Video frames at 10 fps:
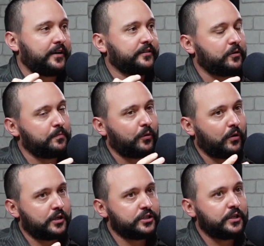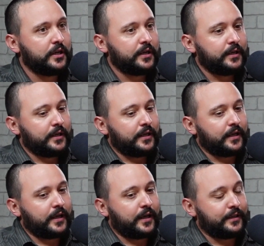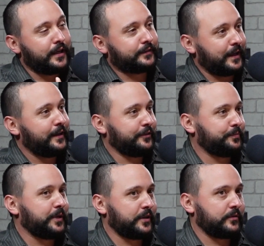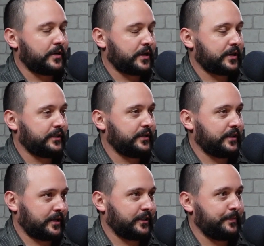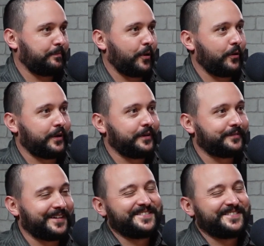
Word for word: não pode. É, e até eles brincam na cadeia. Sogra né? pode, né? um.